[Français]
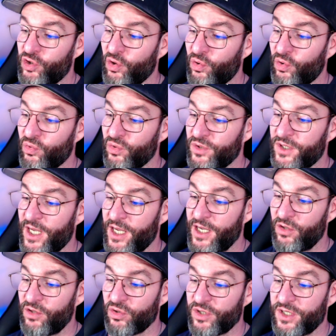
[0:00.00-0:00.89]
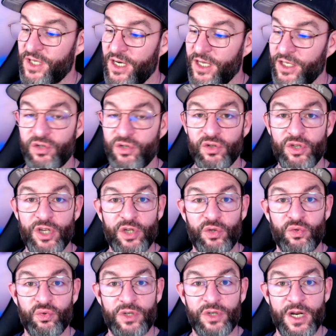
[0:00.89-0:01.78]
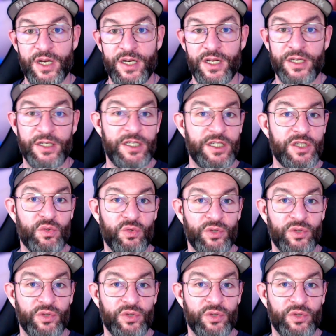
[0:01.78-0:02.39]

Je te conseille de sélectionner toutes les lignes qui